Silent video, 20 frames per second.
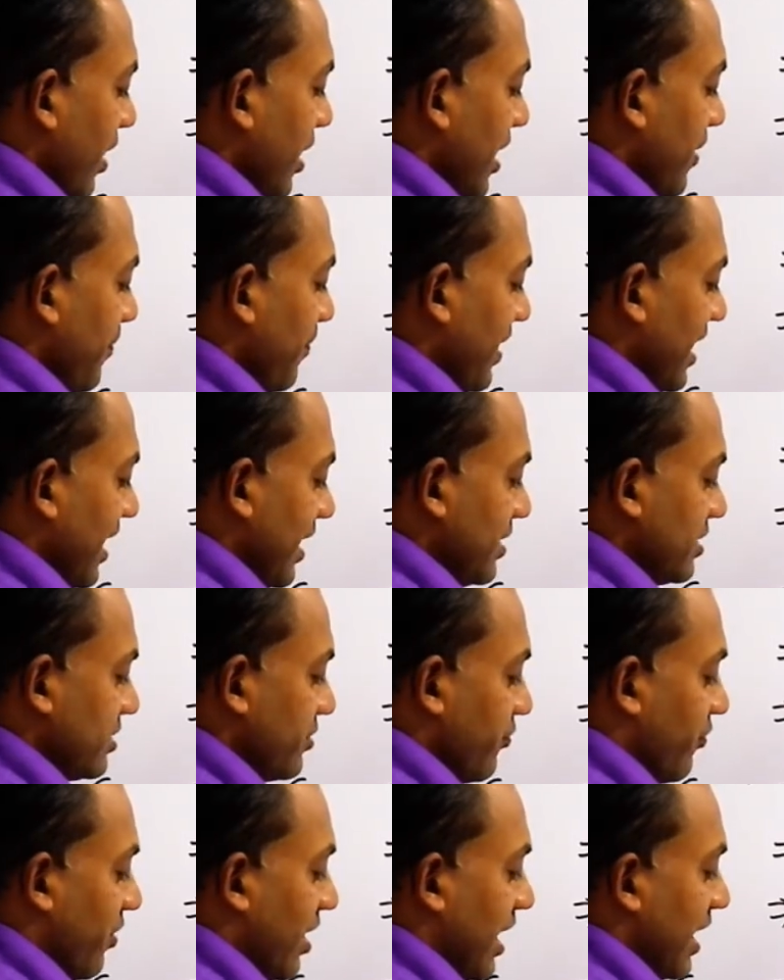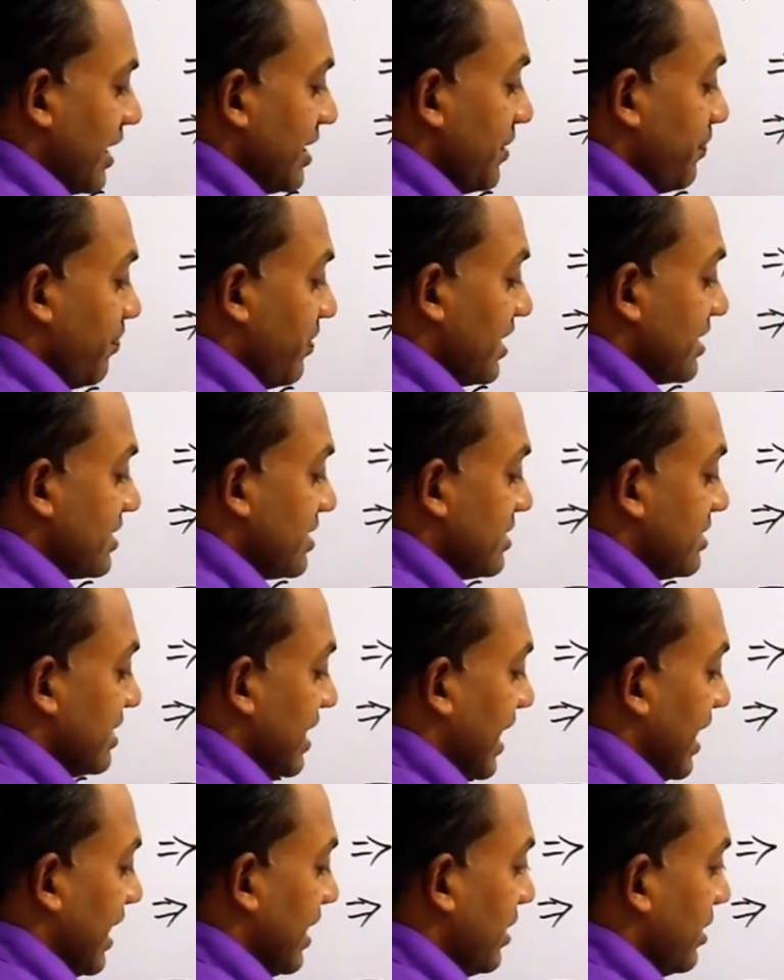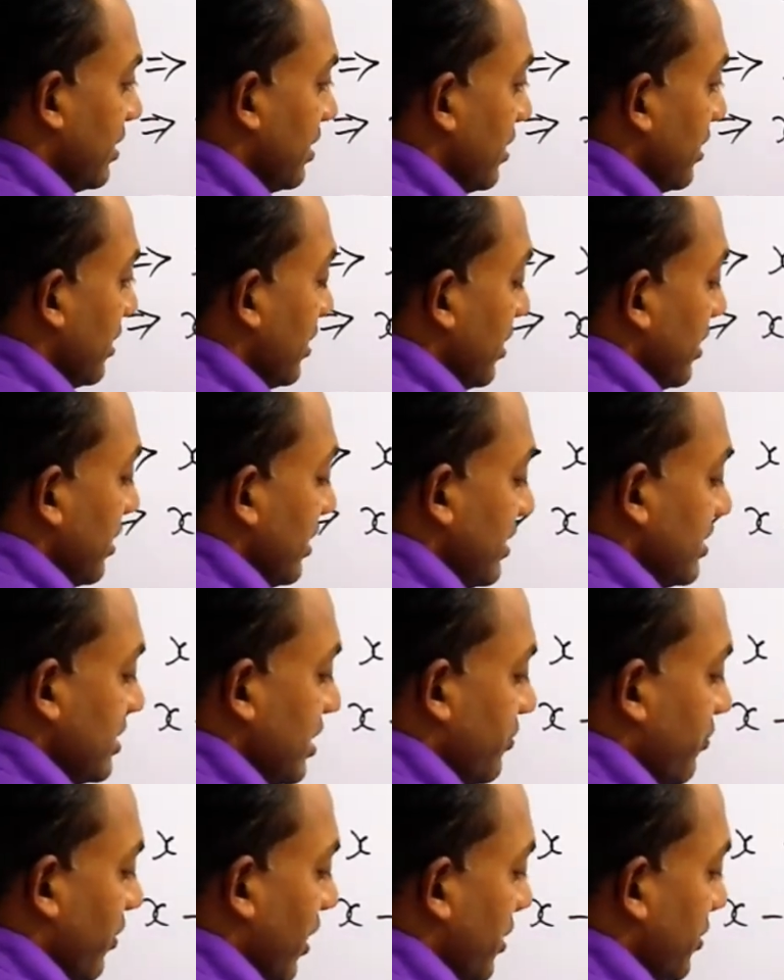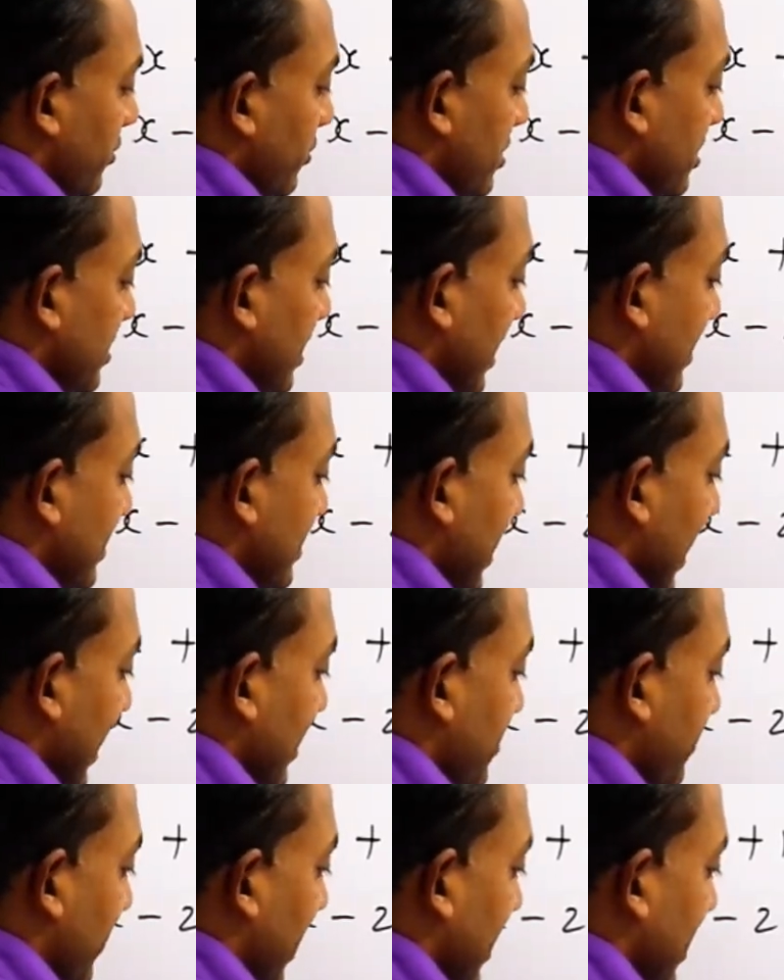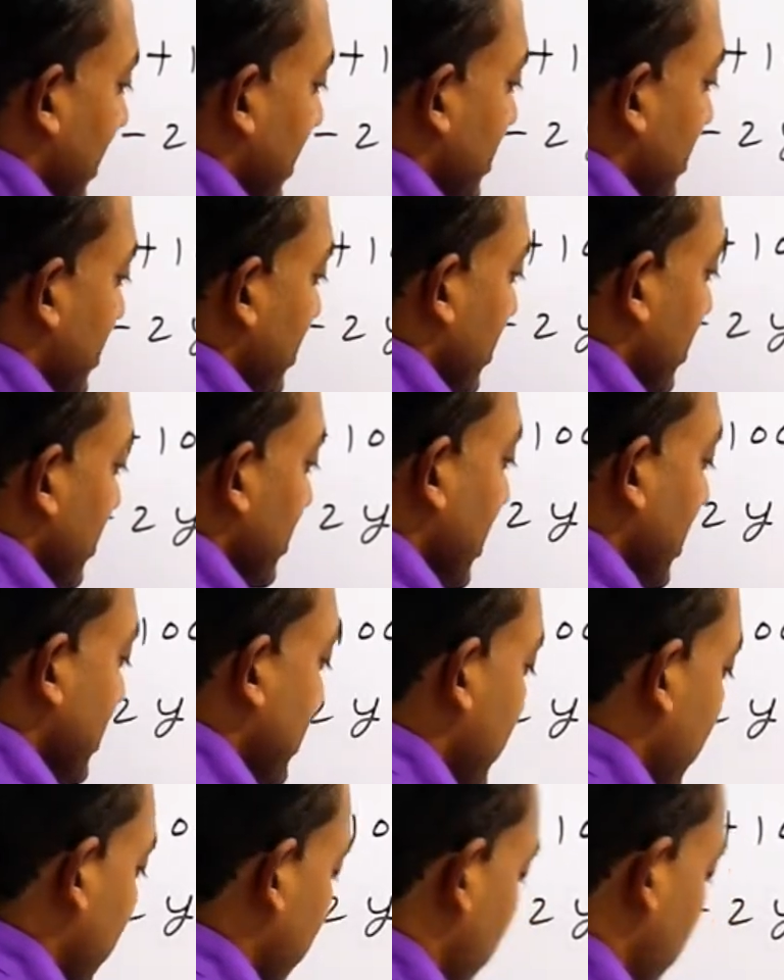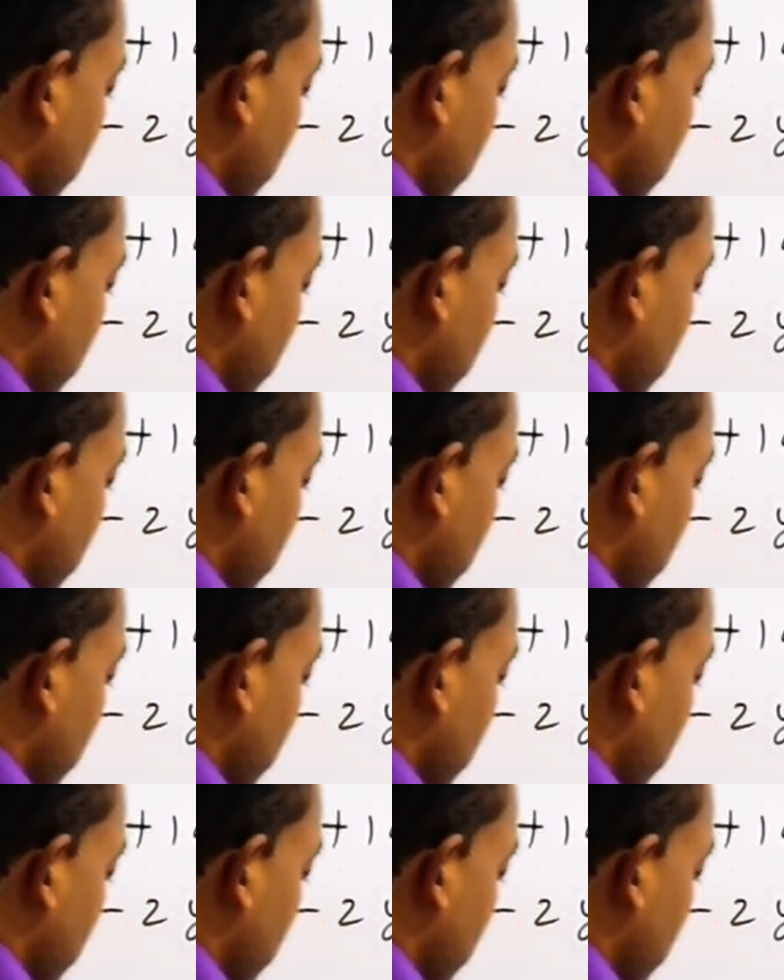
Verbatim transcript: एम्प्ला इज वाई प्लस टेन इज इक्वल टू सिक्स एक्स माइनस सिक्सटी